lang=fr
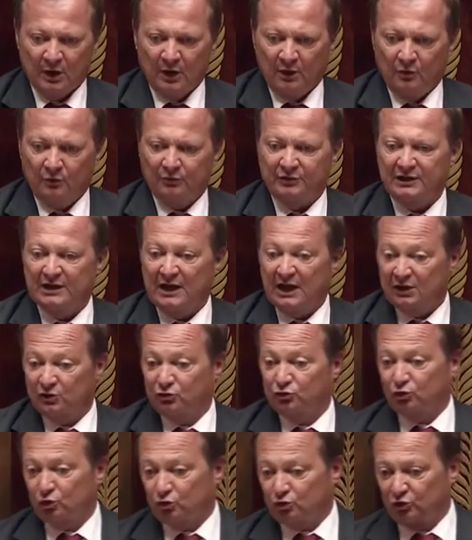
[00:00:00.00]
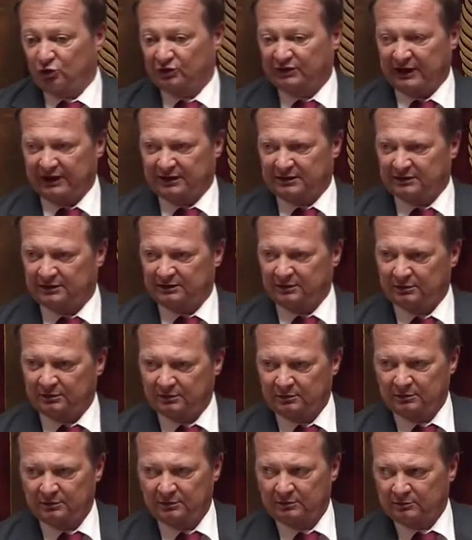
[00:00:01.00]
Au final, sur ce texte,
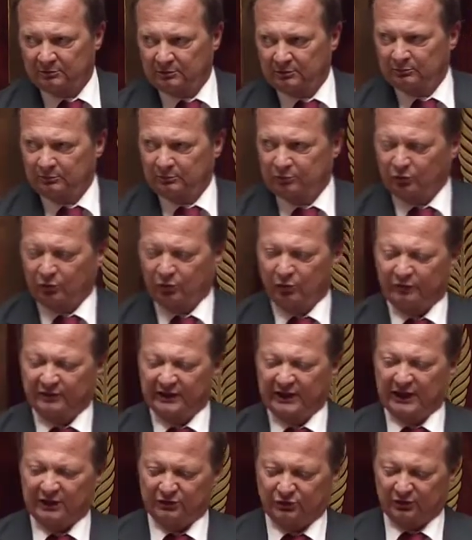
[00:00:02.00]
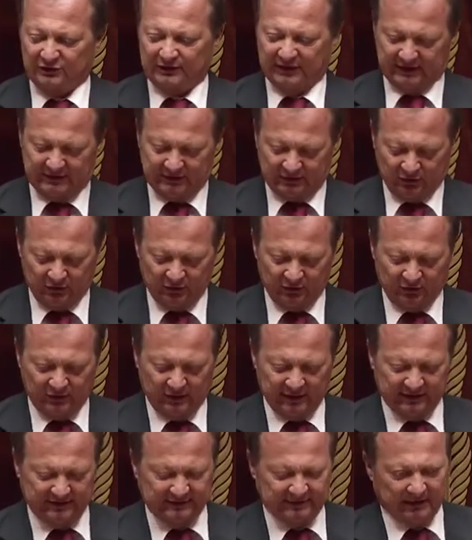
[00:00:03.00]
pour revenir à ce texte
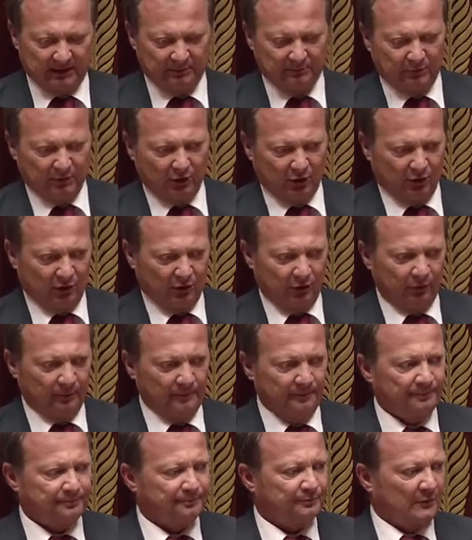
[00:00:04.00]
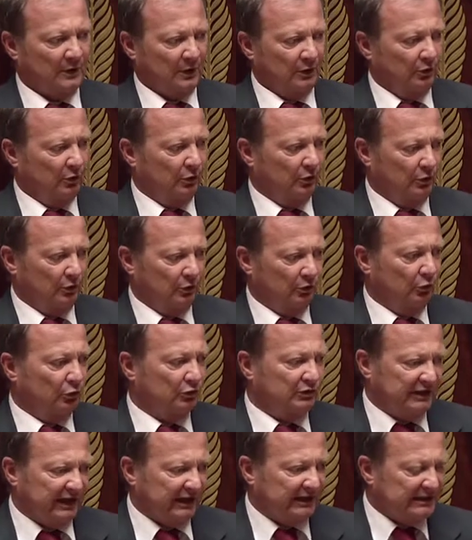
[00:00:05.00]
extrêmement euh, euh,
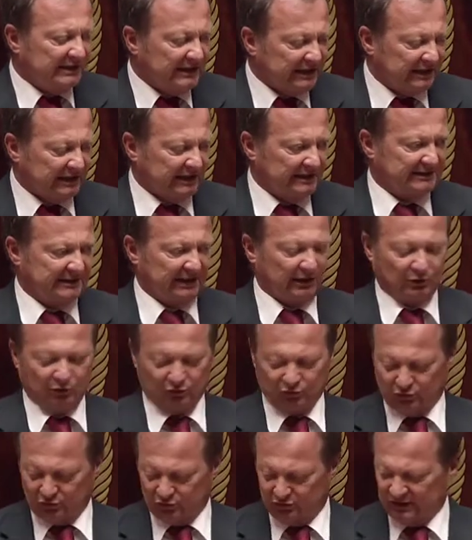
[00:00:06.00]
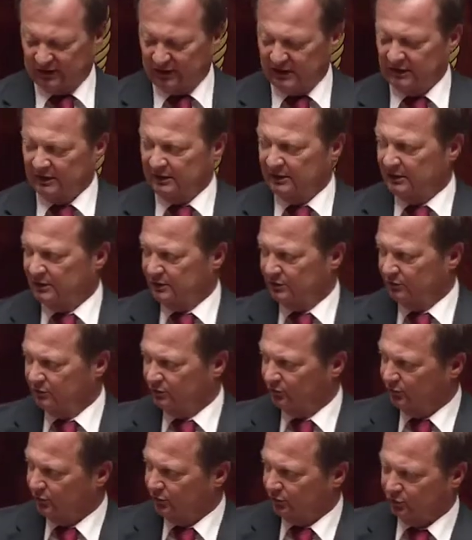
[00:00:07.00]
technique et circonstancié, nous
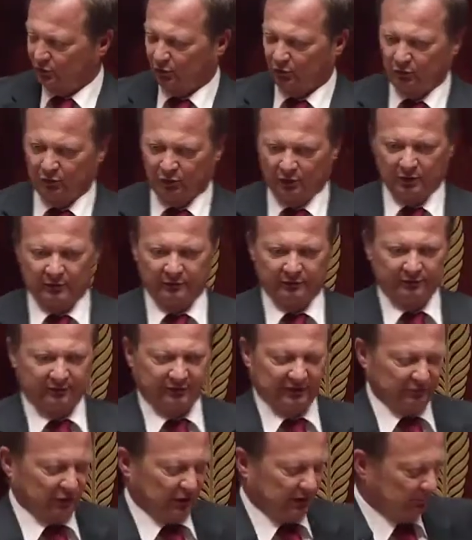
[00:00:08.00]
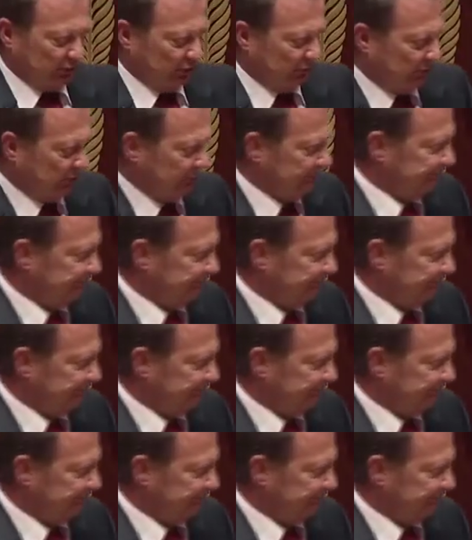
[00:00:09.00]
voterons euh, favorablement.